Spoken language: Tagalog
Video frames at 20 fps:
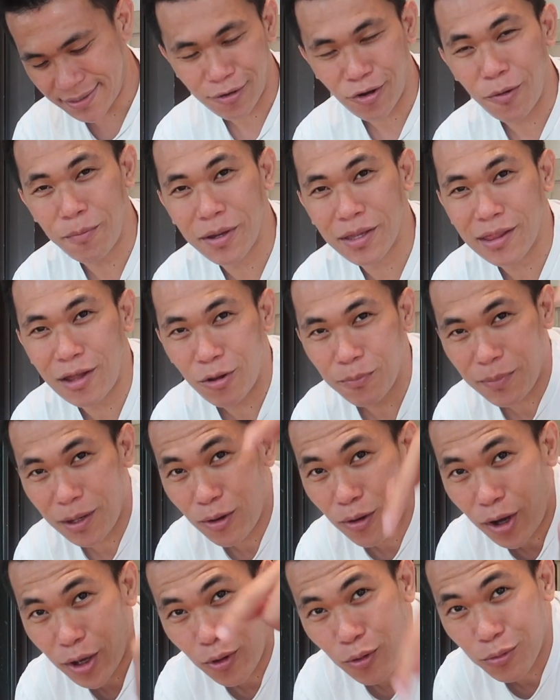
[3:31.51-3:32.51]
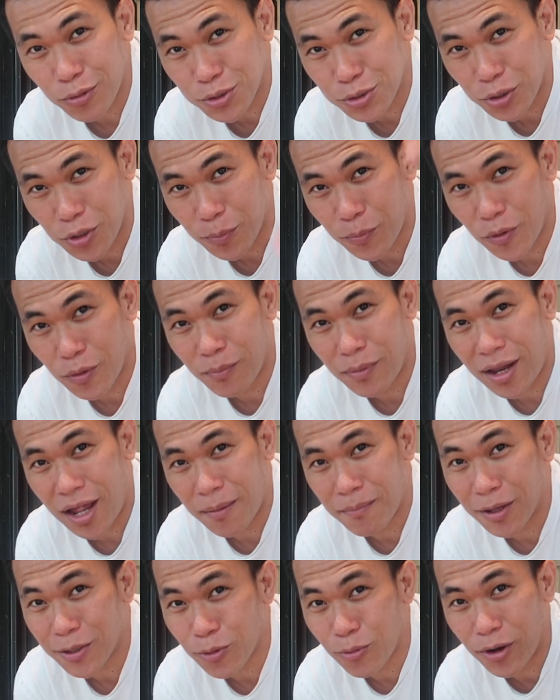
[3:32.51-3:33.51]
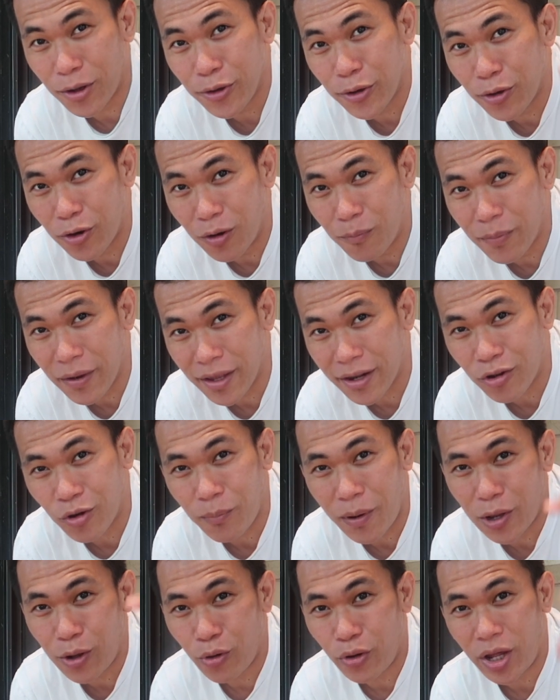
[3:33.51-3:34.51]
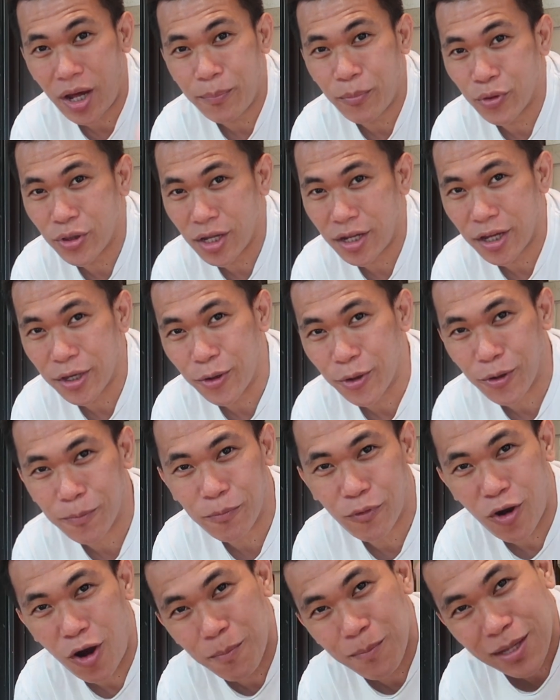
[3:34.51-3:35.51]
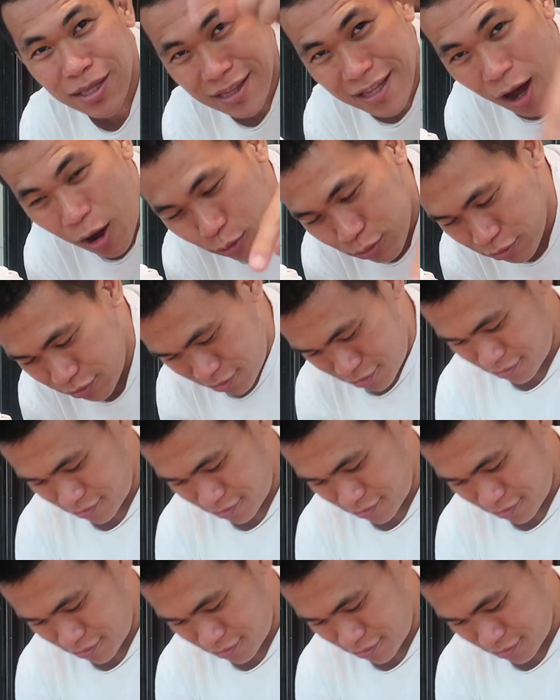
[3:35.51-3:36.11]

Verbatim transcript: Comment down below kayo kung gusto nyo pong malaman kung ano yung offer kung paano ko nakapunta ng Europe. Comment down.